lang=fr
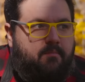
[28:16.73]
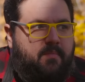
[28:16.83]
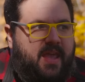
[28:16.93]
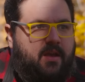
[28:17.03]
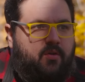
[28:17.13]

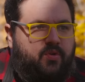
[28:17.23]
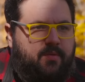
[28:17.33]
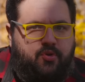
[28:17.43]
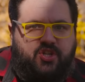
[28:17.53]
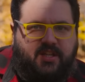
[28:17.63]
Mais au
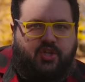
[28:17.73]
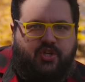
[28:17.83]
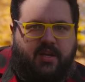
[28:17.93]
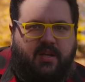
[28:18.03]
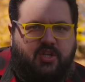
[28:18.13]
début, j'étais
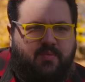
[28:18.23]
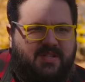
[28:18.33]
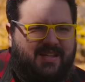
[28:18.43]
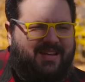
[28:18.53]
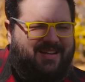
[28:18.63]
gêné. Je me
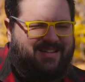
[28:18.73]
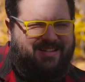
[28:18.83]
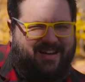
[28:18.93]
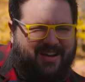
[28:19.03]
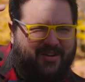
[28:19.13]
disais,
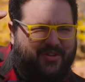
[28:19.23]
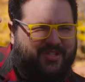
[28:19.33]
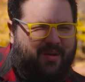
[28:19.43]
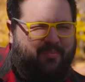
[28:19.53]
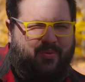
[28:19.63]
ah, le
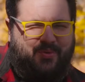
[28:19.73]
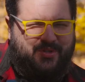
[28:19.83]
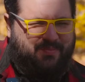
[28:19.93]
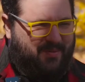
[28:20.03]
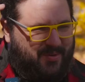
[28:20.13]
chapeau,
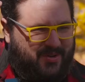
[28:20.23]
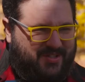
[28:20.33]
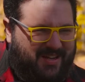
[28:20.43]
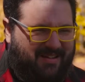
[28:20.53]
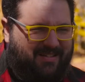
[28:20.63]
c'est pas mon
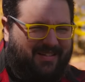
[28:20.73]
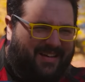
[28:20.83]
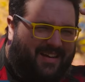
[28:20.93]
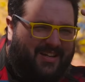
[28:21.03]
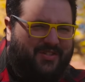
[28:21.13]

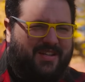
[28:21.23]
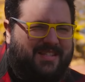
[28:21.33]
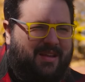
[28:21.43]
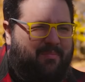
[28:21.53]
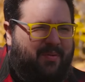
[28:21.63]
genre, ah, je le
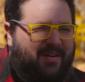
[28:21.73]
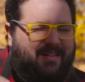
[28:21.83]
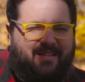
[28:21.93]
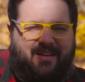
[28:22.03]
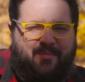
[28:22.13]
sais
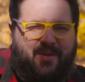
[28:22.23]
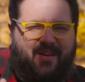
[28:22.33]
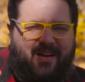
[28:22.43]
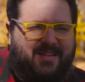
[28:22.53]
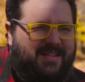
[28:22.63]
pas. Et puis
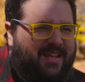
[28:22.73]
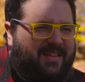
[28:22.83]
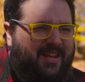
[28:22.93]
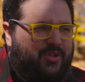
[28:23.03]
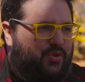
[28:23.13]

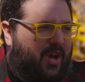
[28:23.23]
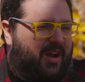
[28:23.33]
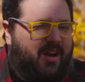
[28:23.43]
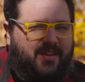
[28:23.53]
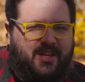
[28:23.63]
l'anxiété du
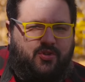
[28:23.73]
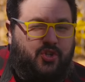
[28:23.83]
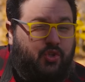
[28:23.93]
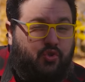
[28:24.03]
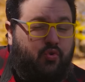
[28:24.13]
regard des autres.
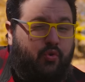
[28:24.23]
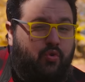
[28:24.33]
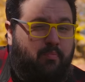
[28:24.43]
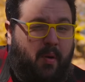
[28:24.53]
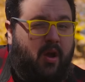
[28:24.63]
J'ai toujours
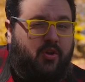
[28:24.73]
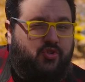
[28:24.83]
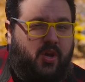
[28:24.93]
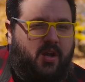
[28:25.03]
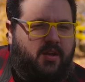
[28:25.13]
eu peur
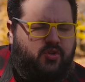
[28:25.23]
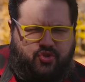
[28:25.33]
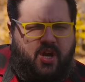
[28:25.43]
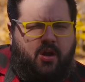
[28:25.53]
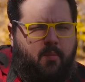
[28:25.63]
du regard des autres.
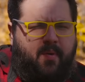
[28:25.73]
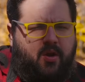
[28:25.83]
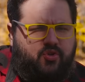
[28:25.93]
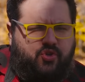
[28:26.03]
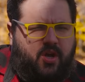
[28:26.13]
J'ai encore
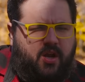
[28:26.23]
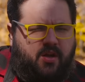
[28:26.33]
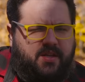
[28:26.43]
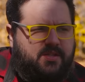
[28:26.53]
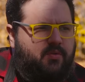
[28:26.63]
peur du
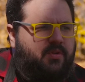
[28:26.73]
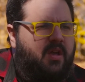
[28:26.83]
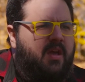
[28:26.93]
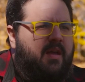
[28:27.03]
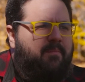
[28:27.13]
regard des autres.
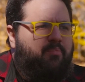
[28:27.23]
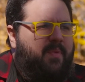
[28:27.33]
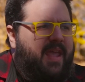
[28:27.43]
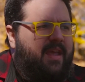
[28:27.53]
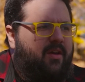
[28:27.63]

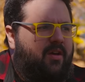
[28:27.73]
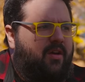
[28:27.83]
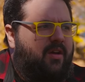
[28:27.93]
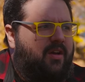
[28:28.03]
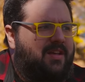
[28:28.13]
Mais
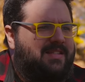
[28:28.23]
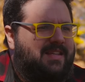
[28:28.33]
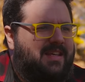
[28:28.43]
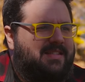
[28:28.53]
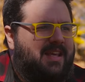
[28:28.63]
euh,
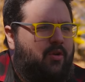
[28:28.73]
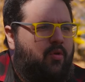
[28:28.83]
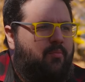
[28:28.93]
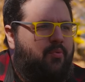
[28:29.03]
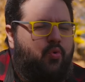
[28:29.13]
ça
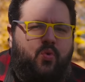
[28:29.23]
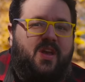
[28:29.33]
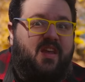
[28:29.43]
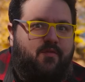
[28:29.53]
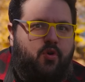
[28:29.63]
a beaucoup
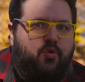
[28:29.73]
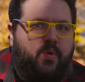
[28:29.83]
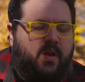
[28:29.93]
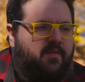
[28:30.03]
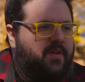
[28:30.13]

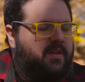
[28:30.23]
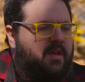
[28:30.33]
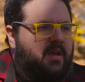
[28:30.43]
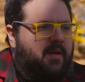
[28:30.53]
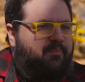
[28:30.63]
évolué, en fait.
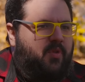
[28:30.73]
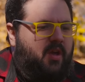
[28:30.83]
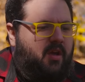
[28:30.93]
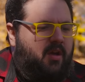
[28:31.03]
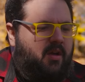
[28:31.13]

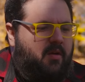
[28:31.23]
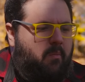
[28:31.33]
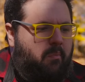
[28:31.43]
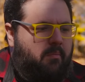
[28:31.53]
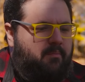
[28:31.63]
Euh,
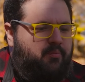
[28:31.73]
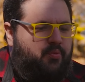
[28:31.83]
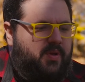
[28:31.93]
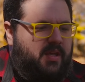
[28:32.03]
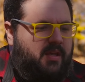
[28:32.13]

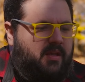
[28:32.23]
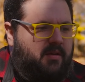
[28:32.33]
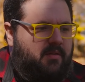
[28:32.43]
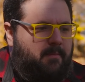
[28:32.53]
puis